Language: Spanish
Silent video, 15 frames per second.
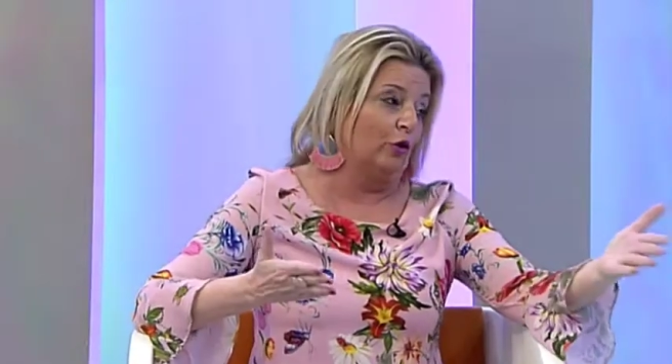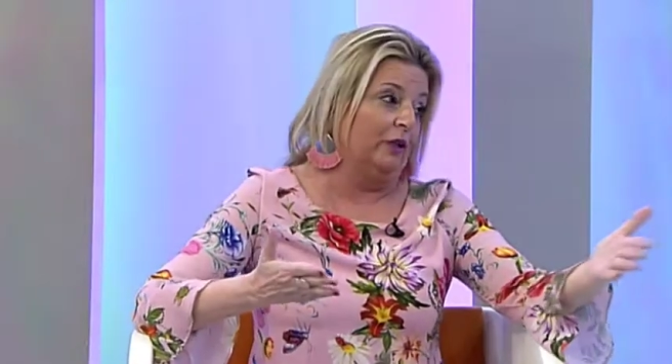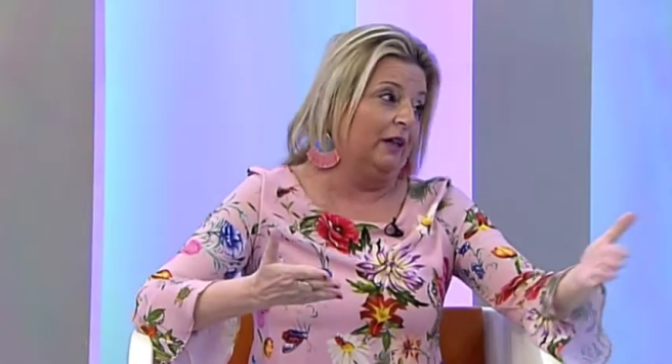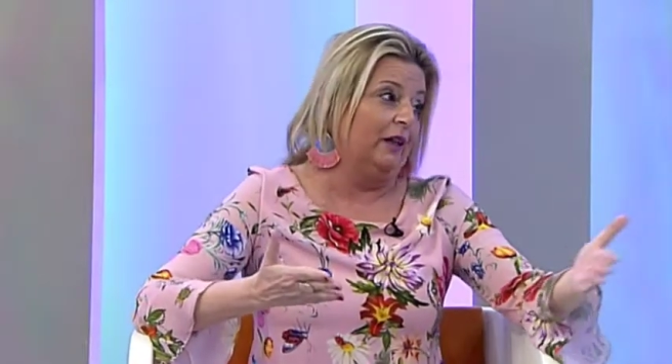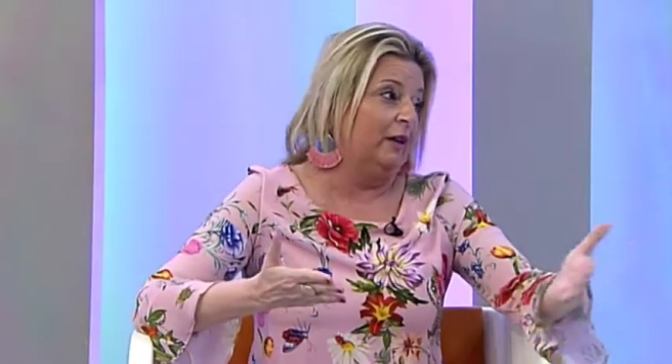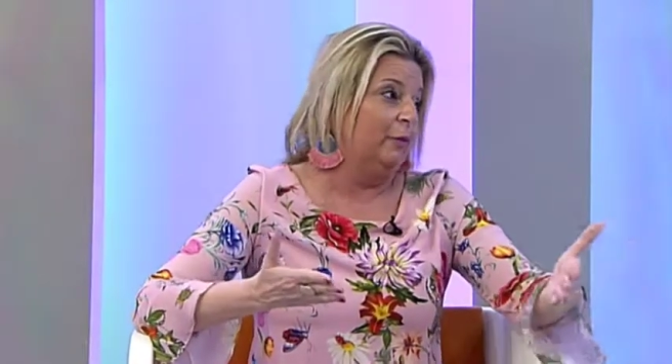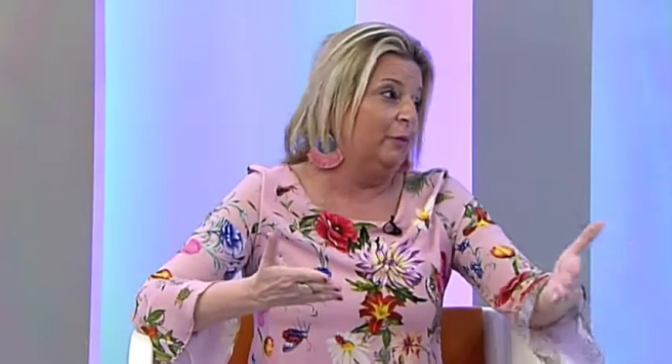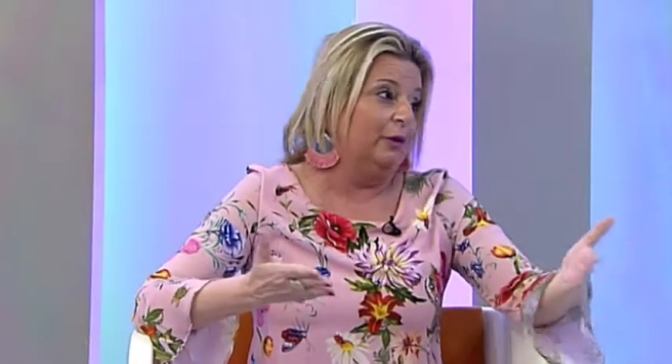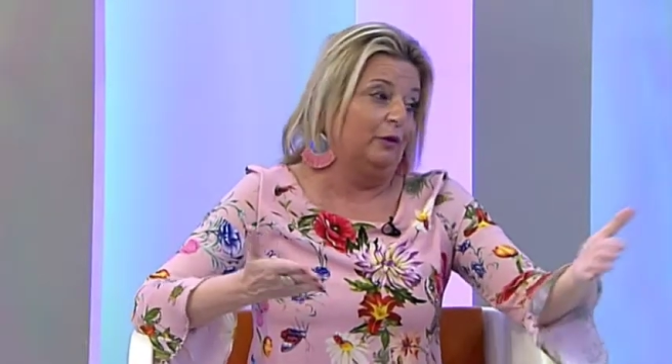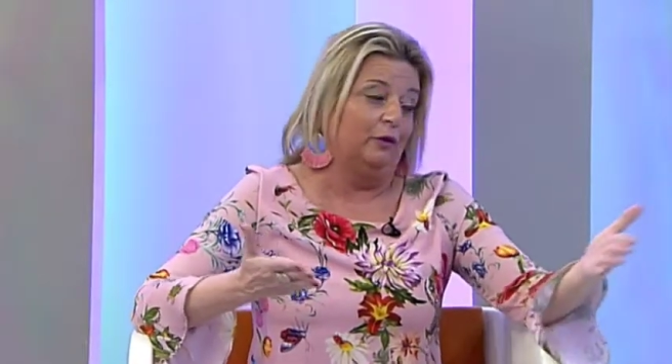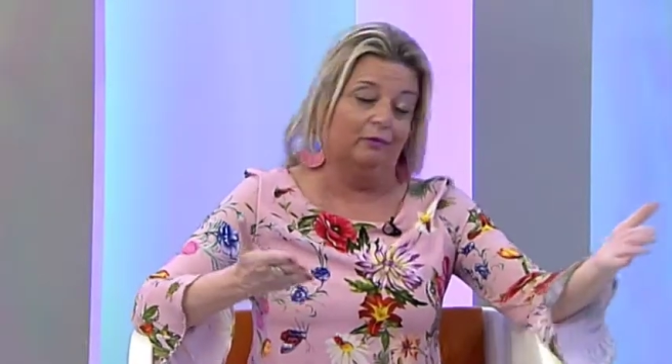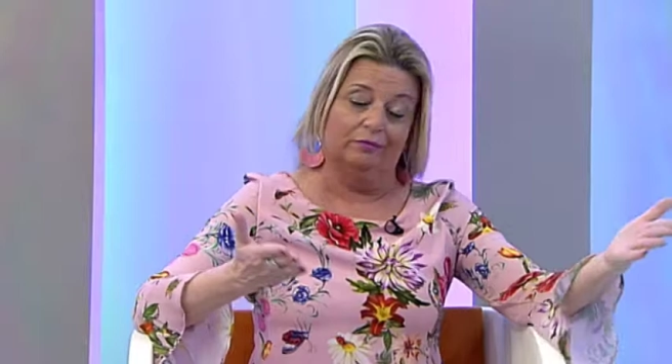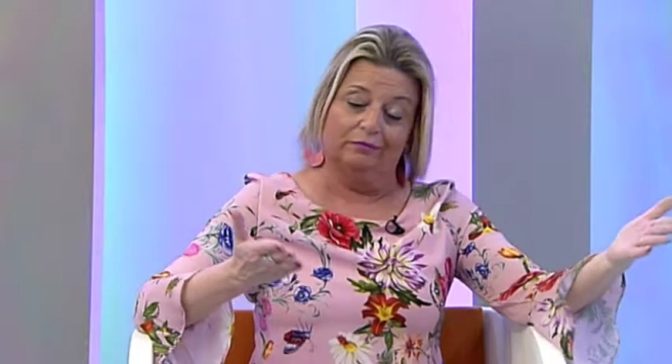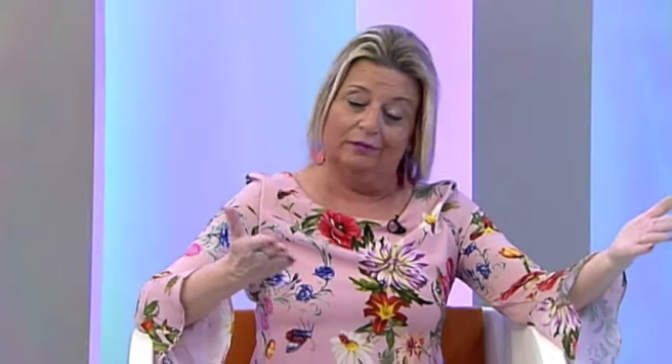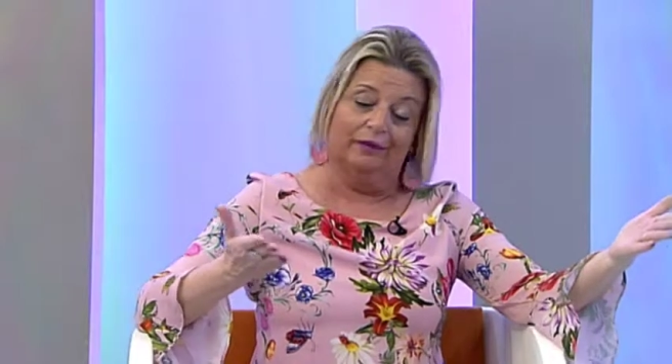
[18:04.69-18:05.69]
el,
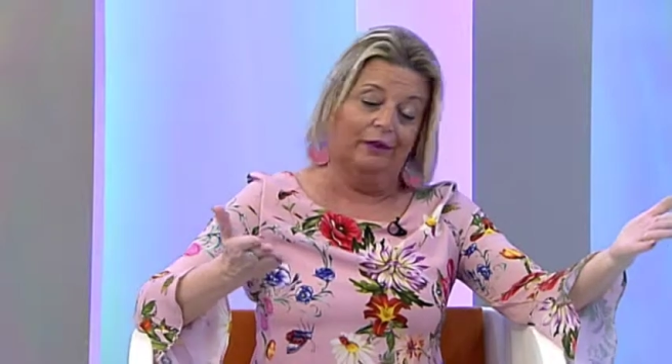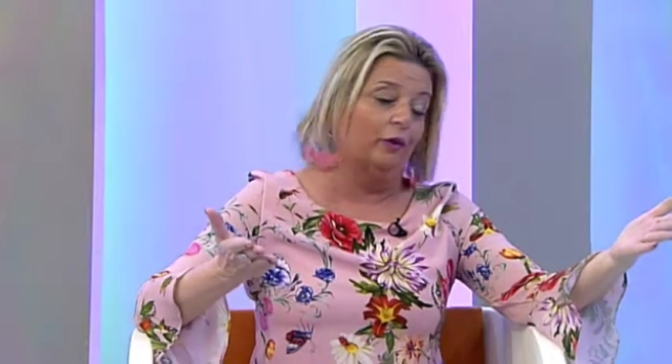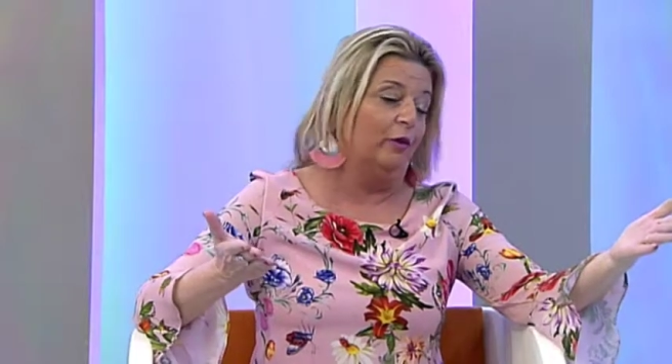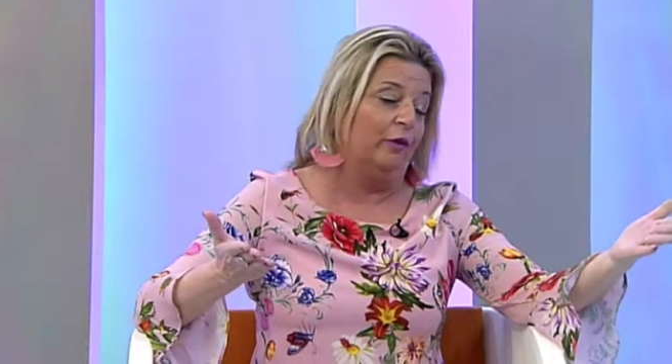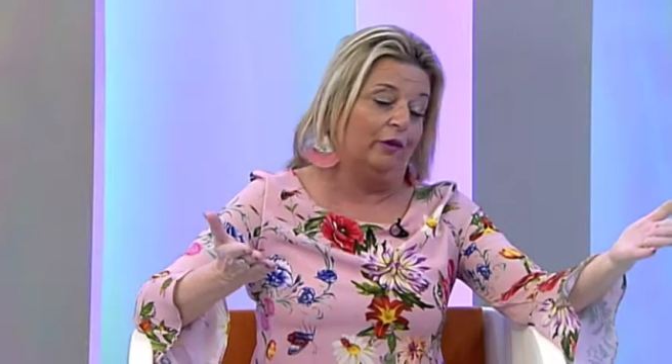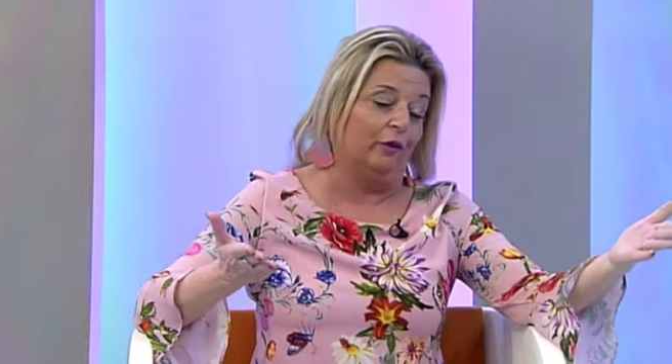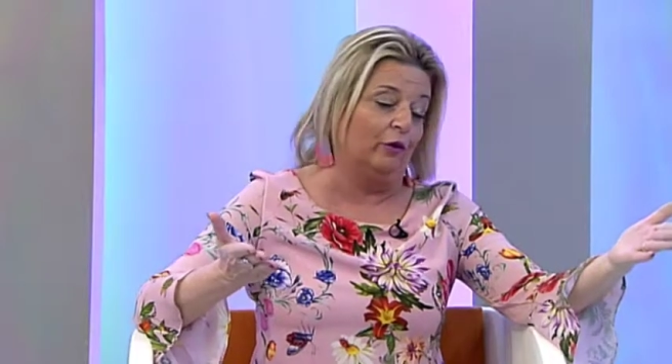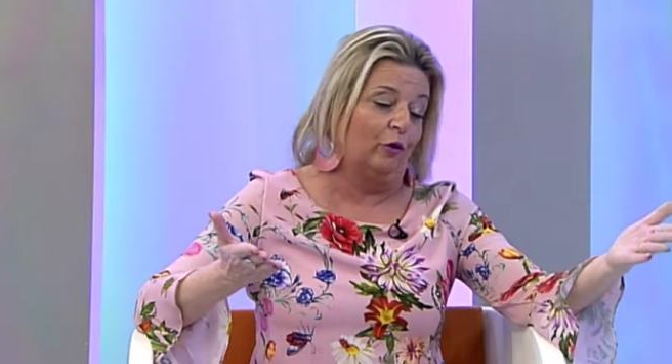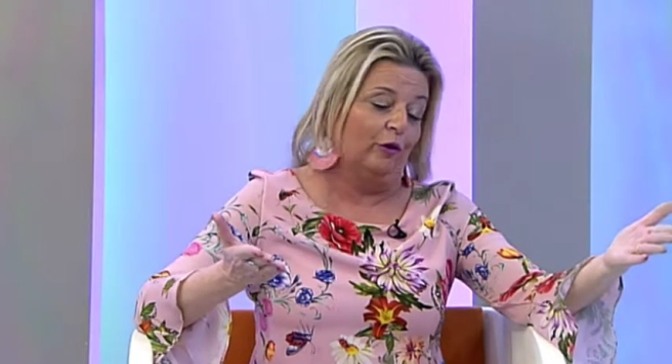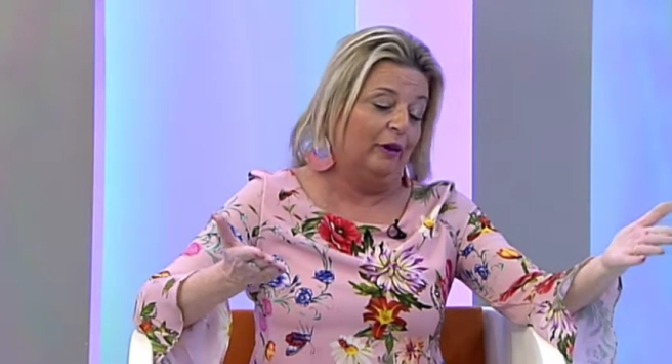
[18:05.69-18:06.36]
bueno, con,